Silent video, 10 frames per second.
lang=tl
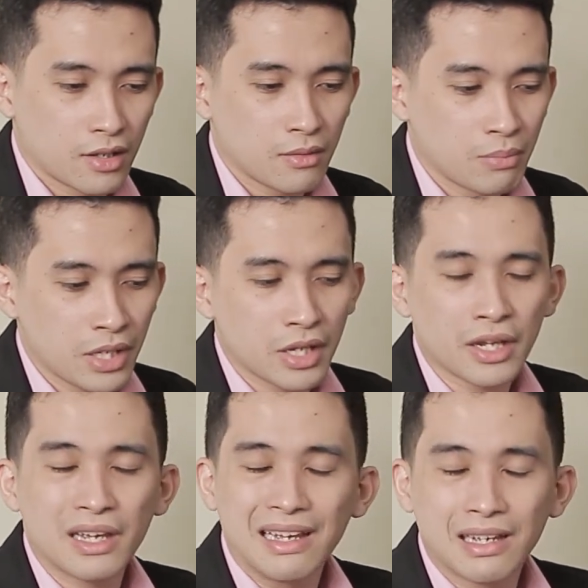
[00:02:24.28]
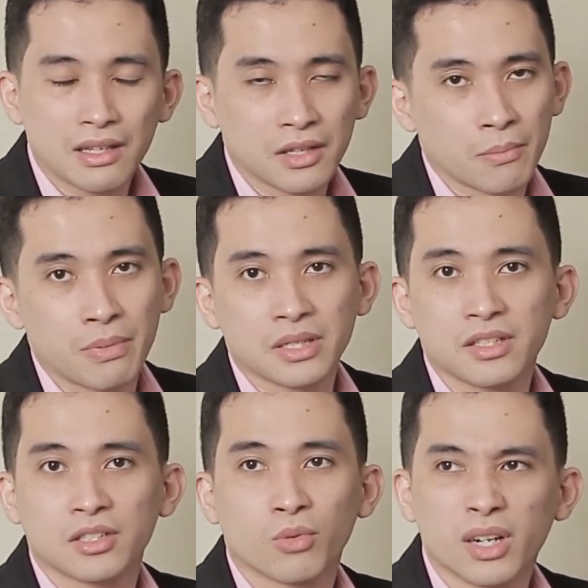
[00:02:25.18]
being in the
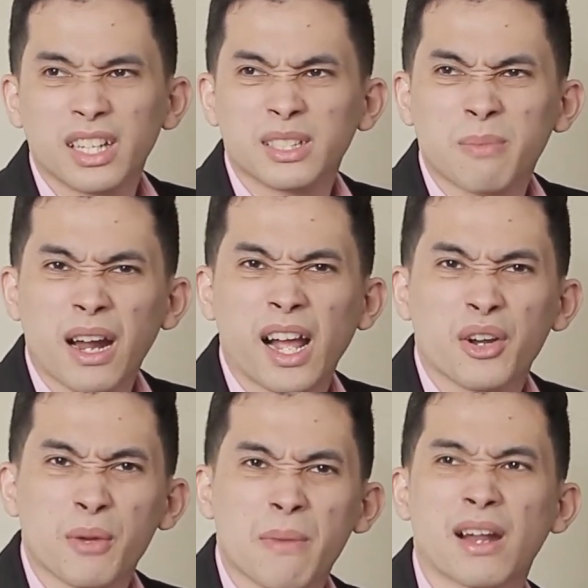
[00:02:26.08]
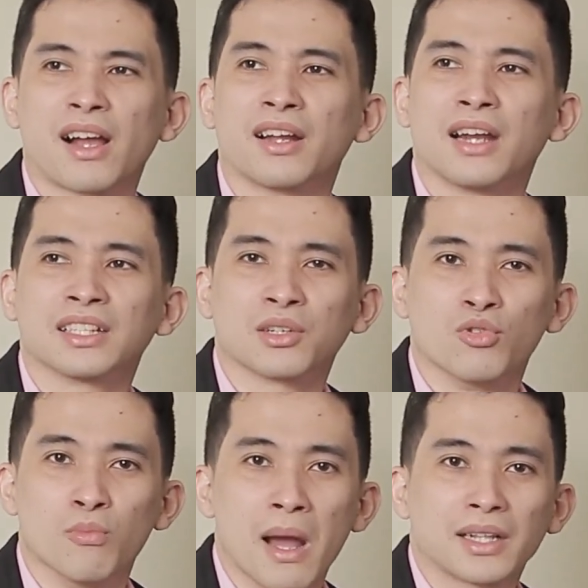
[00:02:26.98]
business world is parang ano eh, parang nasa
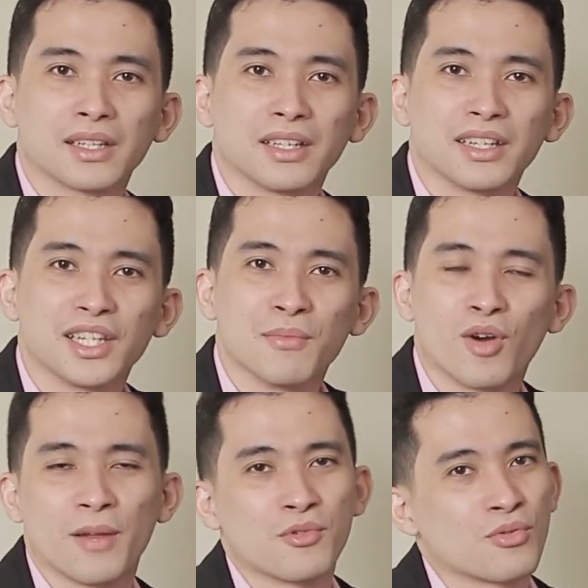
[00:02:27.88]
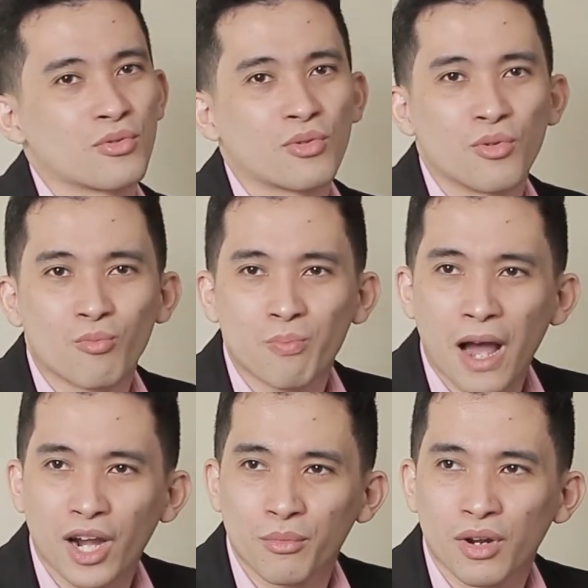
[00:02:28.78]
gubat. Hindi mo alam yung kung
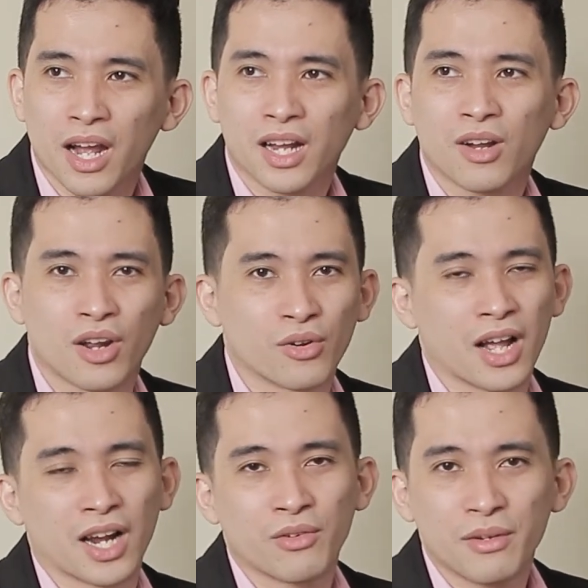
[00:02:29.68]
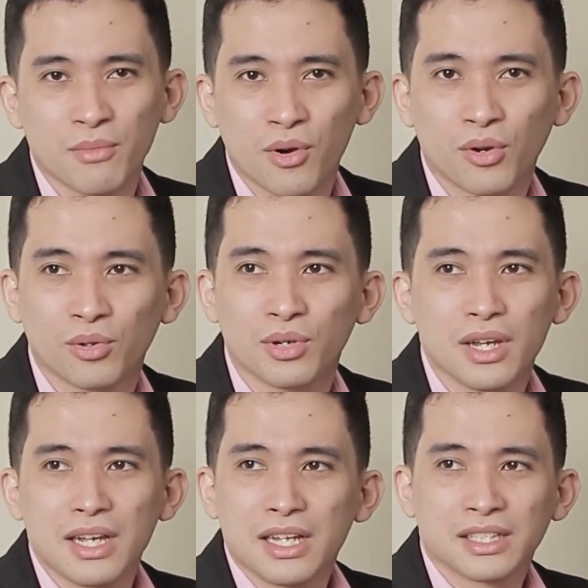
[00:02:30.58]
paano mo gag anong gagawin mo, kung
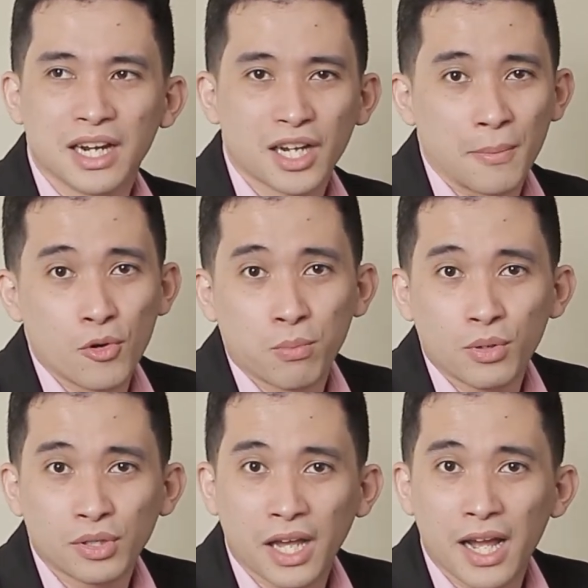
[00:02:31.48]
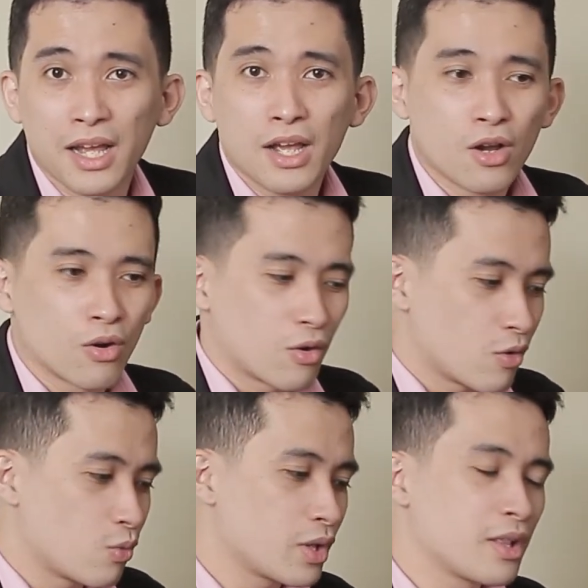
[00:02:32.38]
saan ka pupunta.
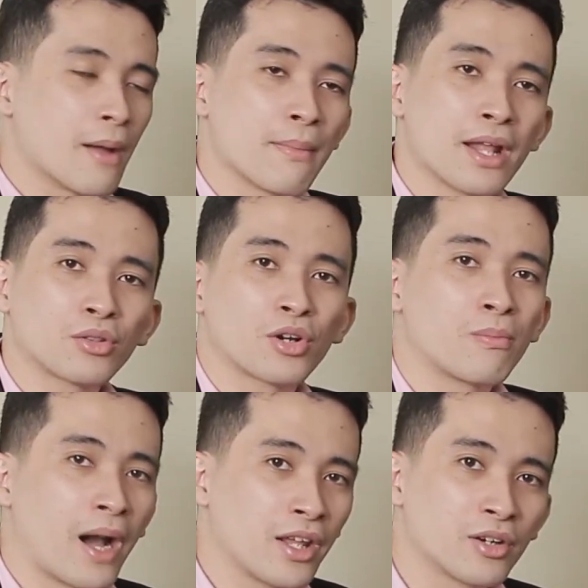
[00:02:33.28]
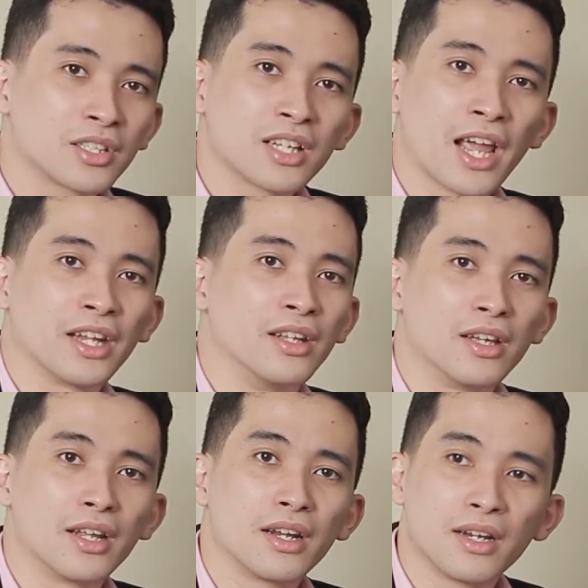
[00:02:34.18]
With a mentor by your side
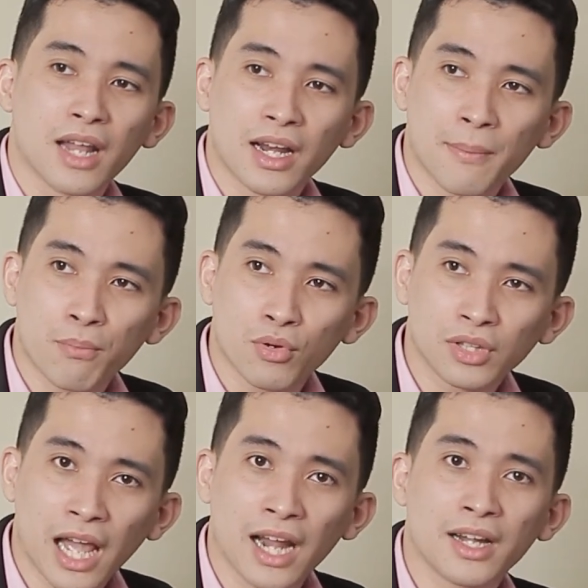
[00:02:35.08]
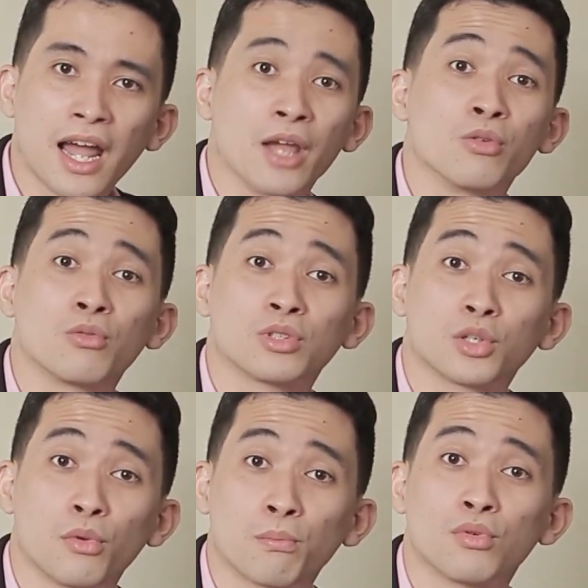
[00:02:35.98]
na napuntahan na yung
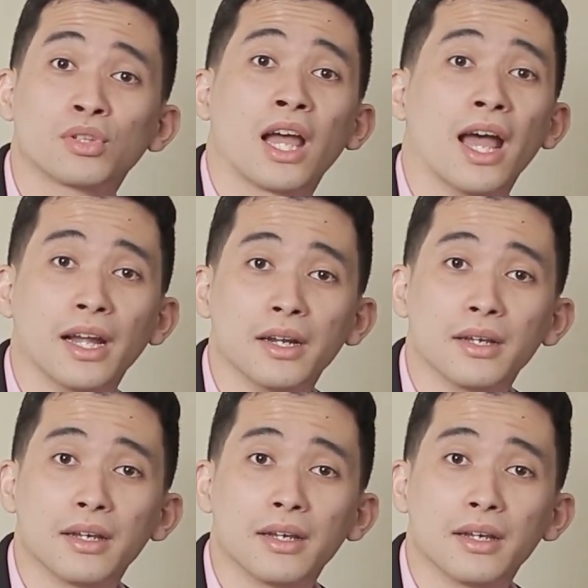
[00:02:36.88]
gusto mong puntahan,